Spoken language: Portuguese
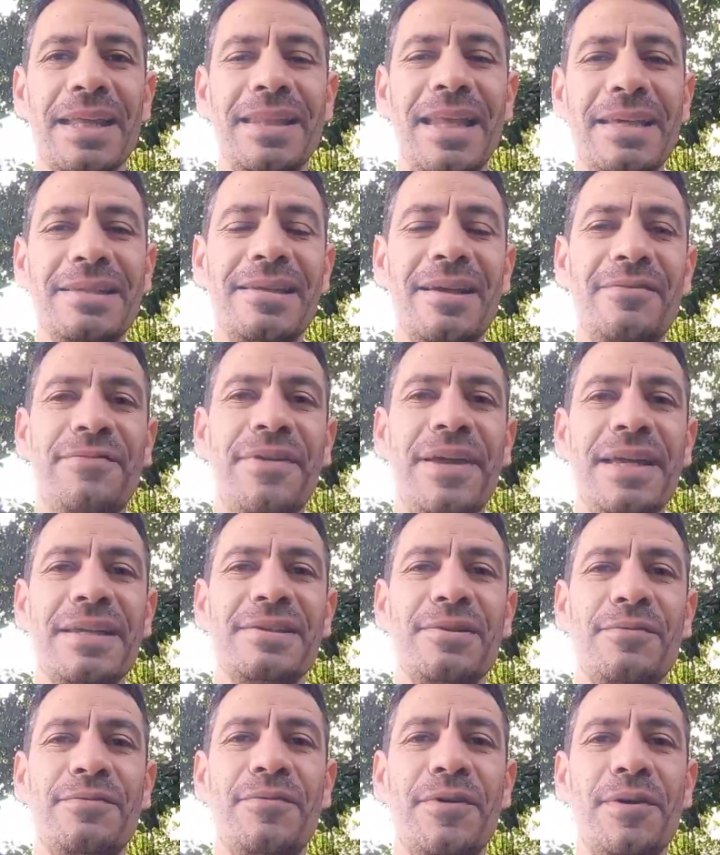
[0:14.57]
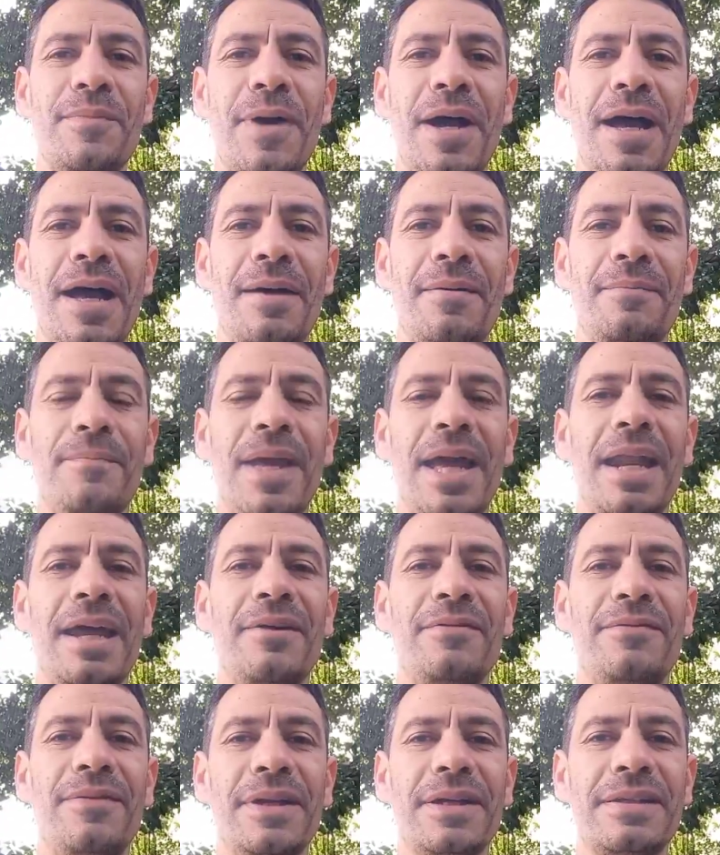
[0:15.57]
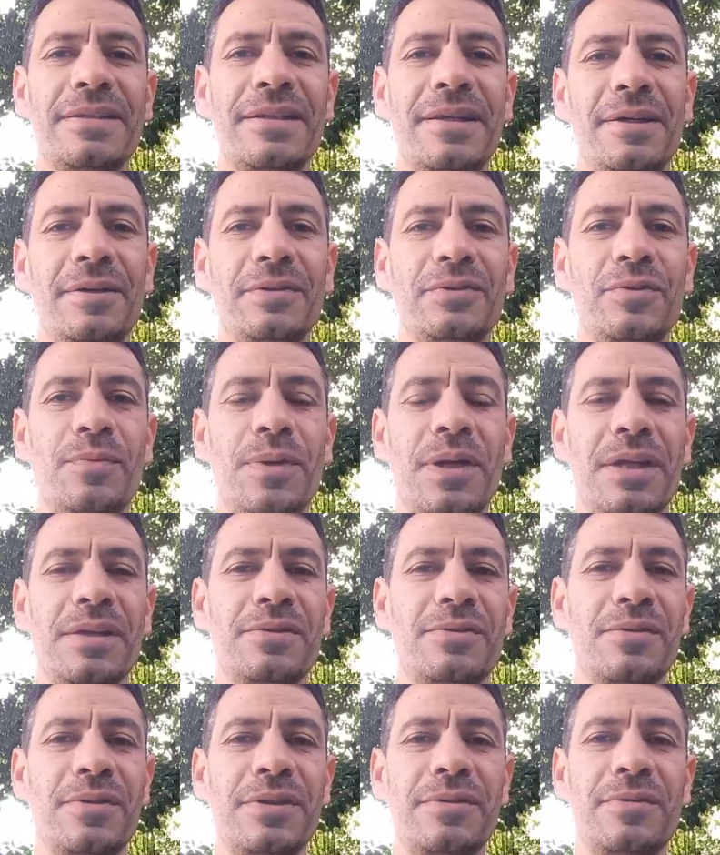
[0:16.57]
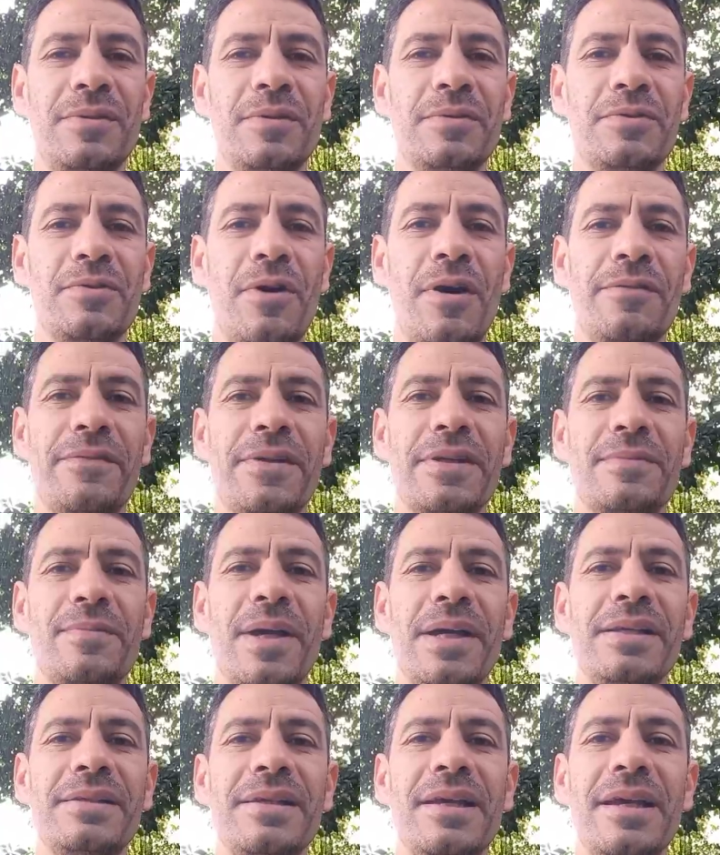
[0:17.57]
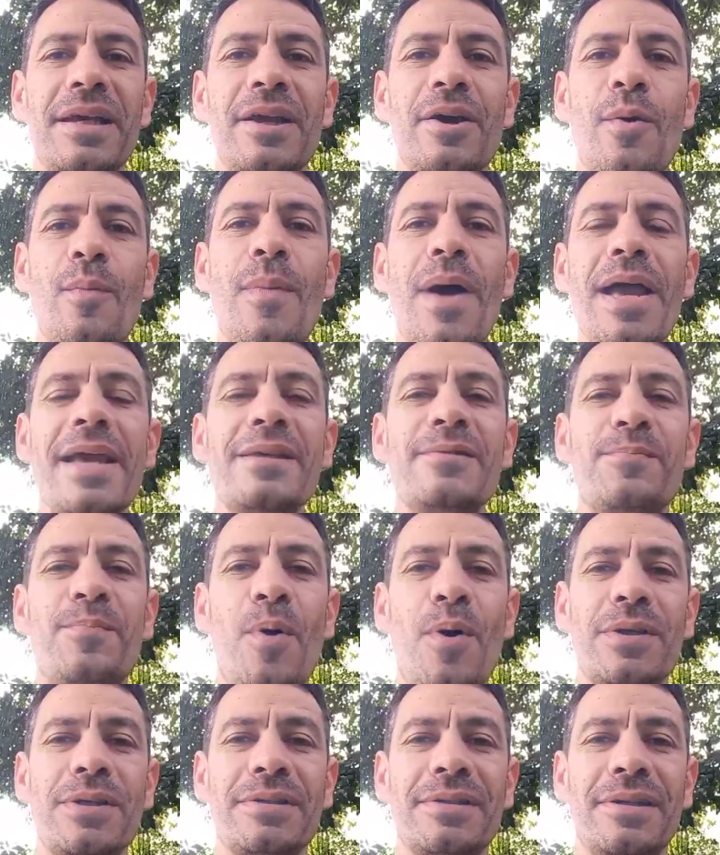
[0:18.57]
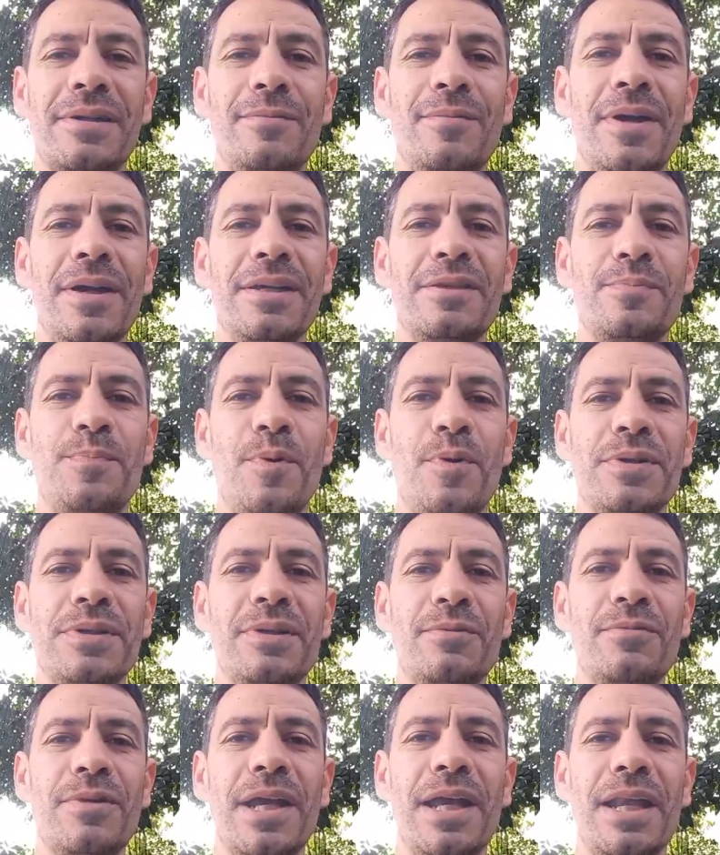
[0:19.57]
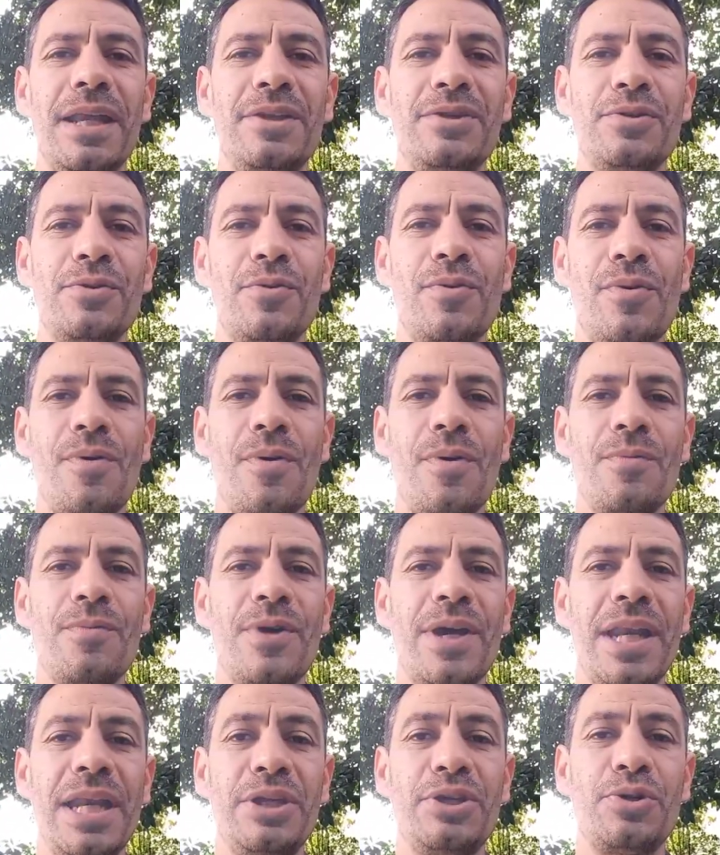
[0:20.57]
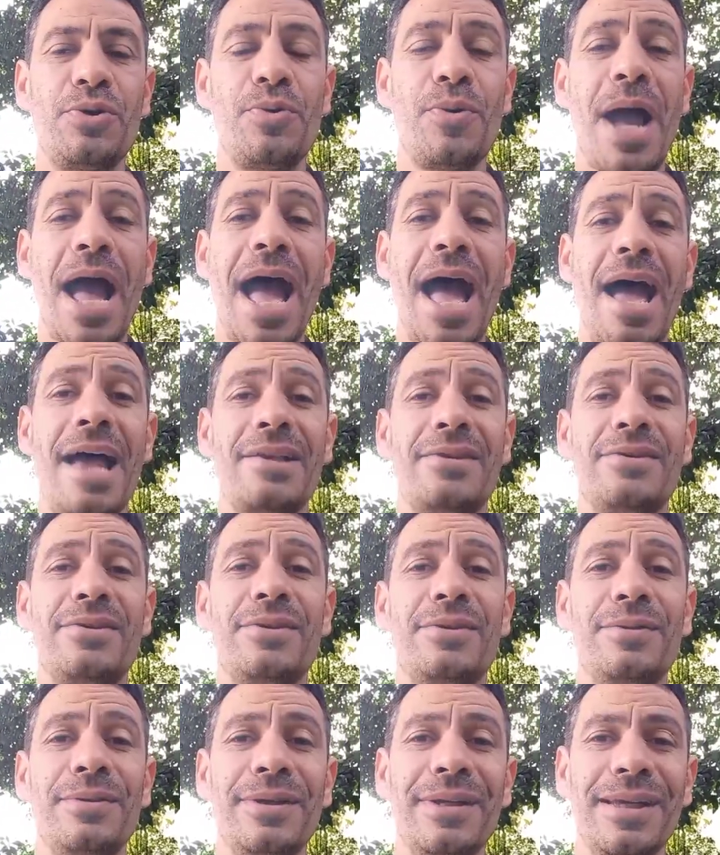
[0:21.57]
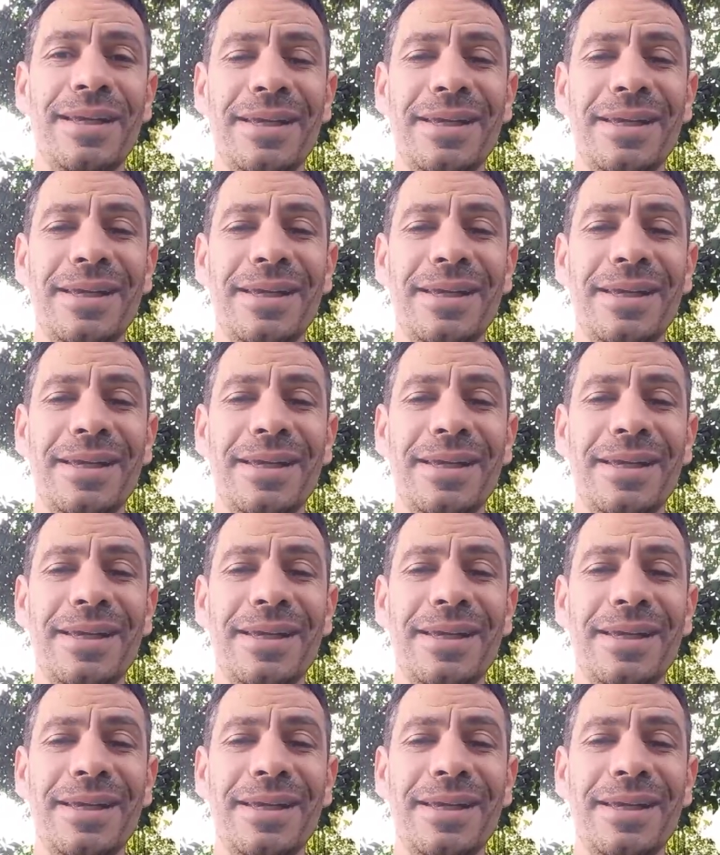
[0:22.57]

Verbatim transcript: Desta vez não foi uma mera reflexão sobre questões filosóficas, mas uma resposta, uma resposta a um crítico, um crítico ácido,